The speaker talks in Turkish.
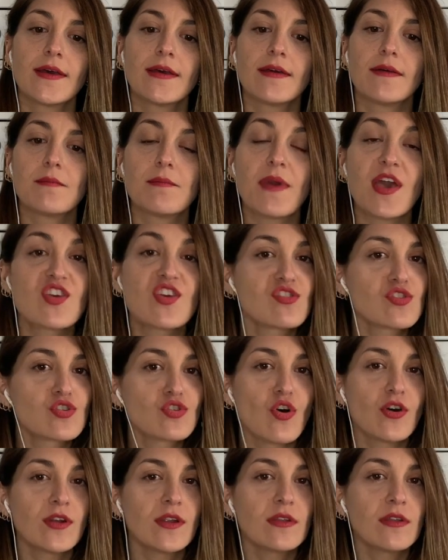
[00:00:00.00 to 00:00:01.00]
5 yıl
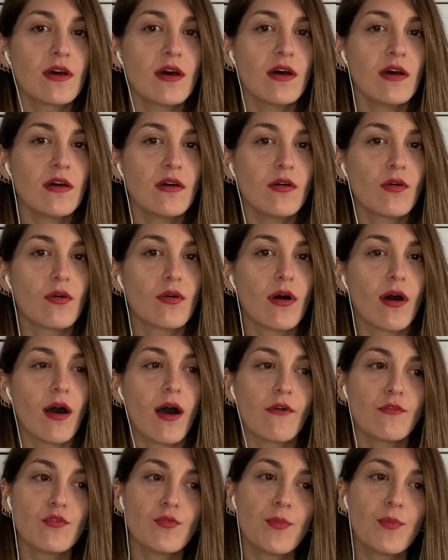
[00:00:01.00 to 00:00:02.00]
sonra da
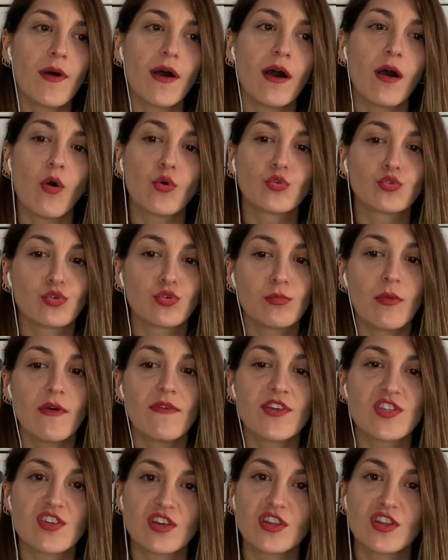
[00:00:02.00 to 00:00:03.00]
Avrupa oturma
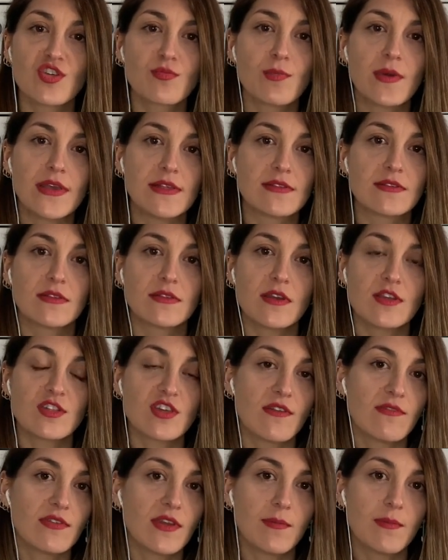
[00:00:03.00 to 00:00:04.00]
ve çalışma iznine
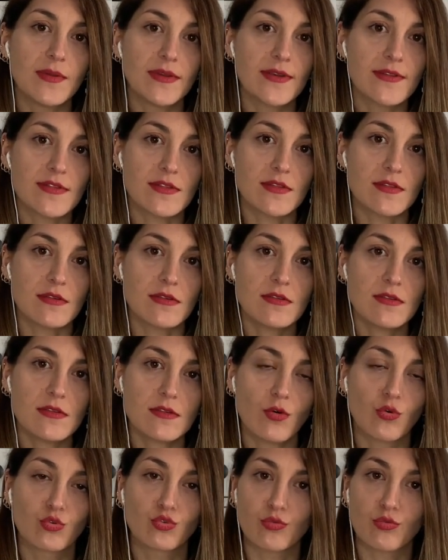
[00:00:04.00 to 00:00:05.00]
çevirebilirsiniz
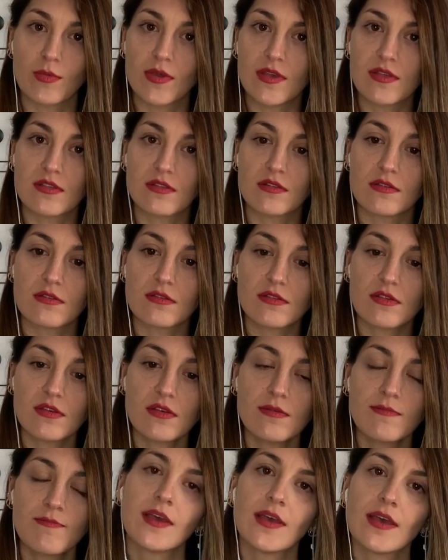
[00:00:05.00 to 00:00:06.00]
oturma izninizi.
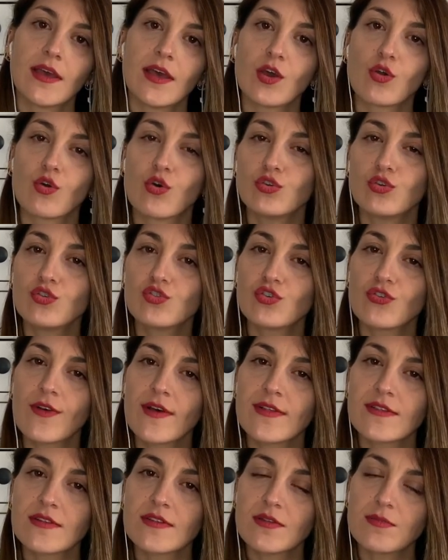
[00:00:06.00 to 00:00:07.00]
Konuyu çok
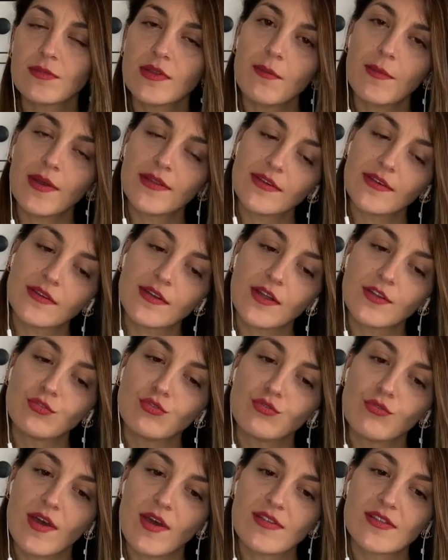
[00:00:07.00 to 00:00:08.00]
fazla dağıtmadan ben tekrardan
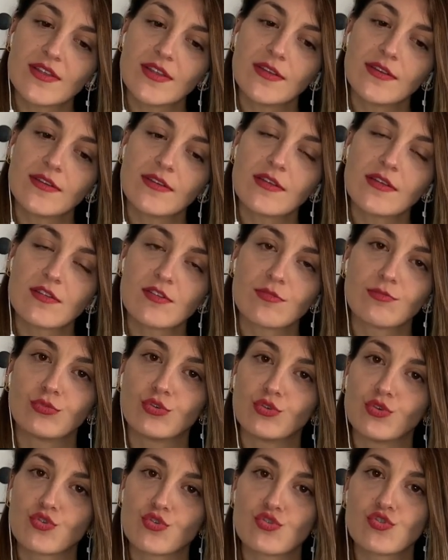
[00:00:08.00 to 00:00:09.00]
üniversiteleri nasıl
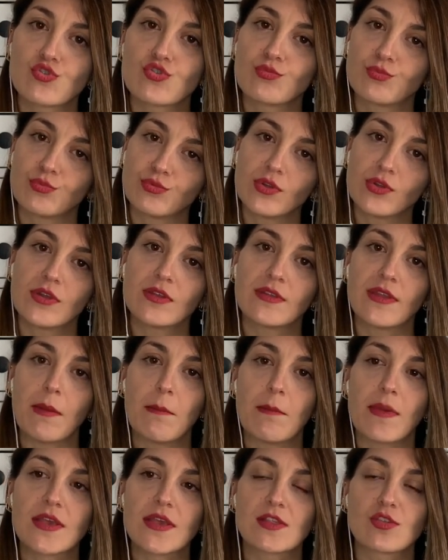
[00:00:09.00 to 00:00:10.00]
buluyorsunuz buna
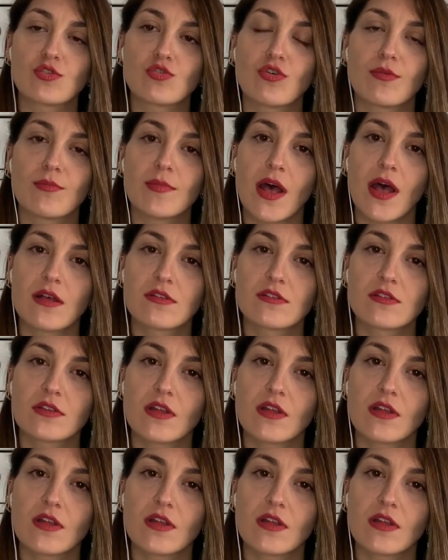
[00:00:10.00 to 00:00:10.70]
değinmek istiyorum birazcık